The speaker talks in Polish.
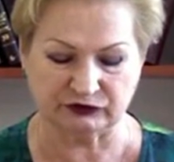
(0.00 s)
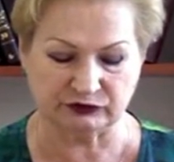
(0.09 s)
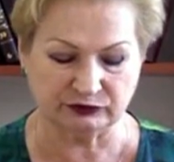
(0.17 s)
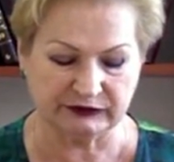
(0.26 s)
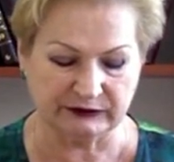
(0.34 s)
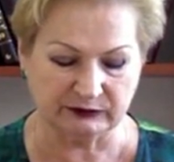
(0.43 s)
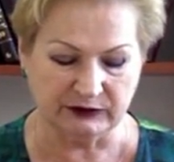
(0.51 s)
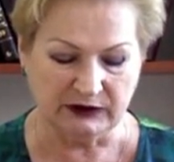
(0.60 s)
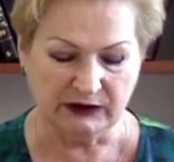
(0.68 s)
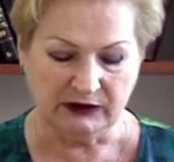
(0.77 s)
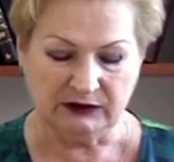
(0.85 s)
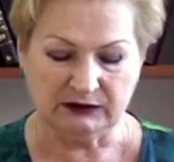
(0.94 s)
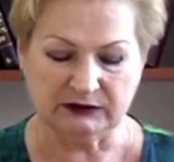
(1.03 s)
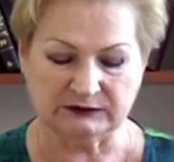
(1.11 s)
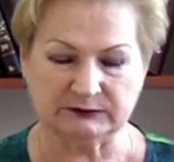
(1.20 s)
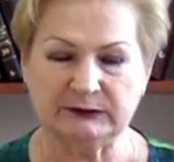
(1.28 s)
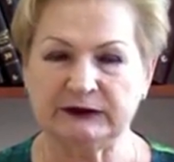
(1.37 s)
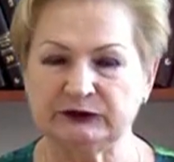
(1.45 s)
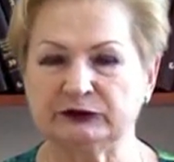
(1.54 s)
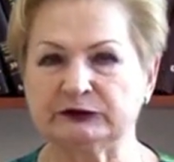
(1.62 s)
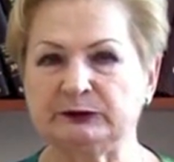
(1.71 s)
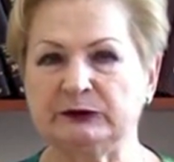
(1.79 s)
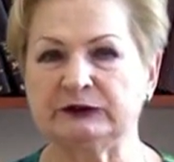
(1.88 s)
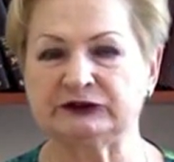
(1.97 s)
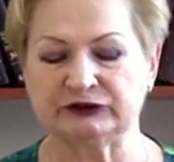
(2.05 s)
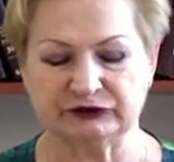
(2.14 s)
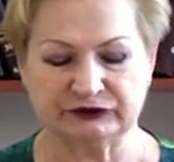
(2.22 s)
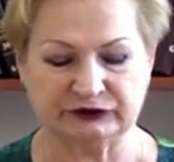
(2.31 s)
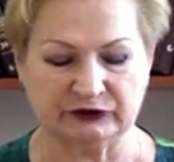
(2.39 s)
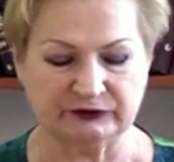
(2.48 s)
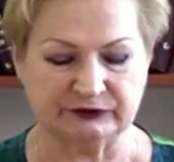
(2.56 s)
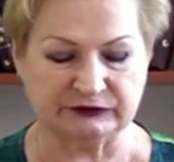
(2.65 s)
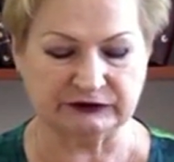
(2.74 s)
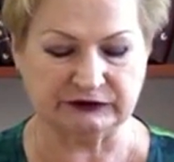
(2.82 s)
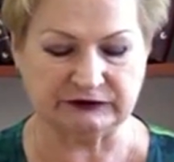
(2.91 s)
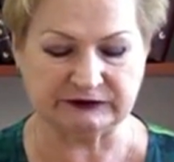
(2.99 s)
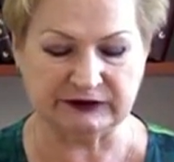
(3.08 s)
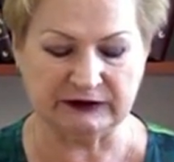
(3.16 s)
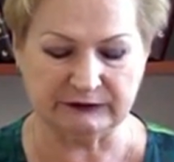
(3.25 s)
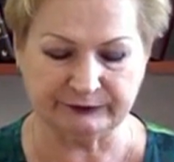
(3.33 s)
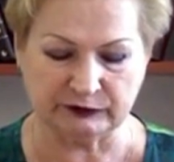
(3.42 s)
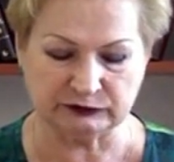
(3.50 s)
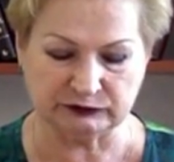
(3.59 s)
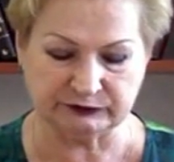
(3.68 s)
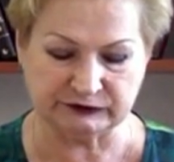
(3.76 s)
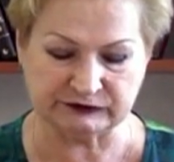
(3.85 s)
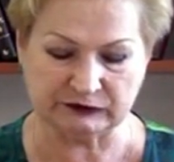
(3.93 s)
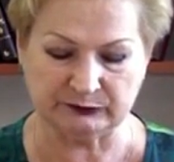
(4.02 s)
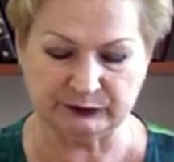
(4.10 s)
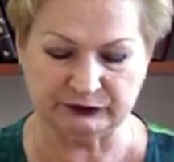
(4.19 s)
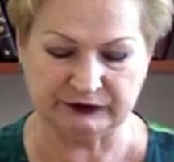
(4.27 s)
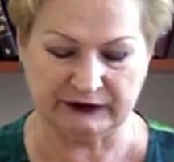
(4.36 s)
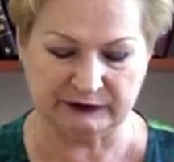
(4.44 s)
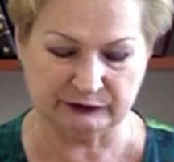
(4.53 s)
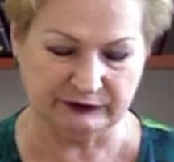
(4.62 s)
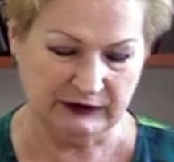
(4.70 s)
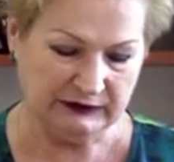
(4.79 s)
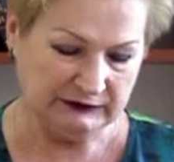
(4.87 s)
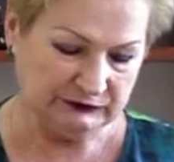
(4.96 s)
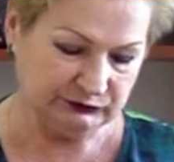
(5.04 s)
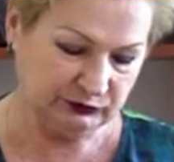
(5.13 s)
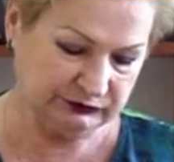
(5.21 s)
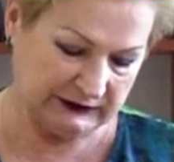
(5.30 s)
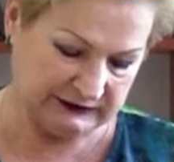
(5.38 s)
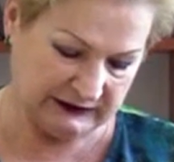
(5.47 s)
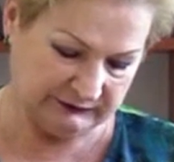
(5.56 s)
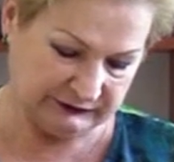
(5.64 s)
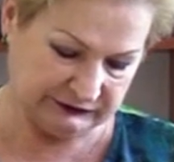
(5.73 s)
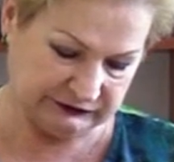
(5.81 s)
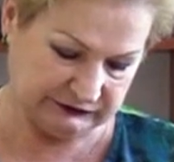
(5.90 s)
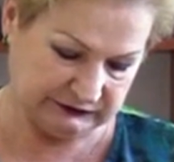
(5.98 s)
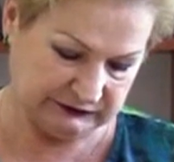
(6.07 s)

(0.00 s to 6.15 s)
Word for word: źródeł, y, z mediów społecznościowych i z telefonów i z komputerów. Tutaj nawet